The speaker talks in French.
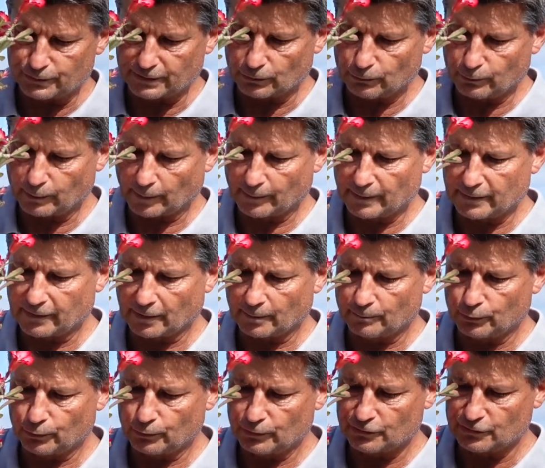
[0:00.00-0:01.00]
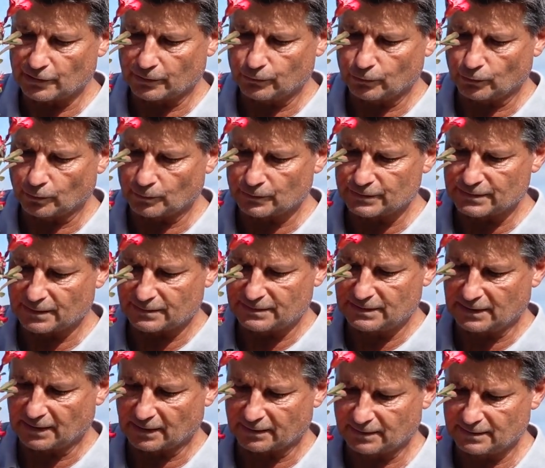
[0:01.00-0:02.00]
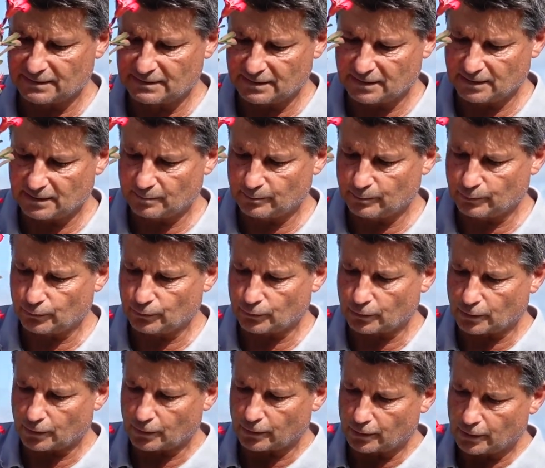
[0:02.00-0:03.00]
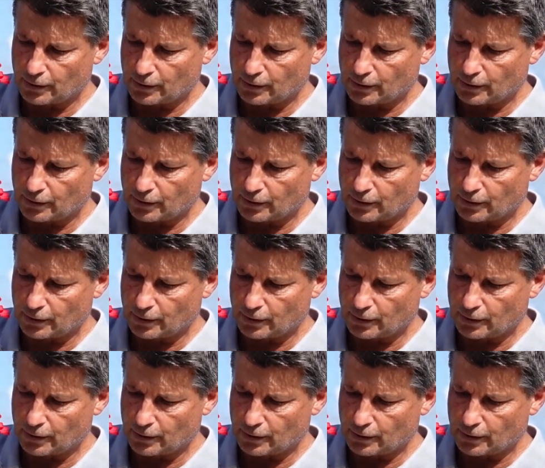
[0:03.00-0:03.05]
ça lui permettait un peu déjà de commencer à cicatriser pour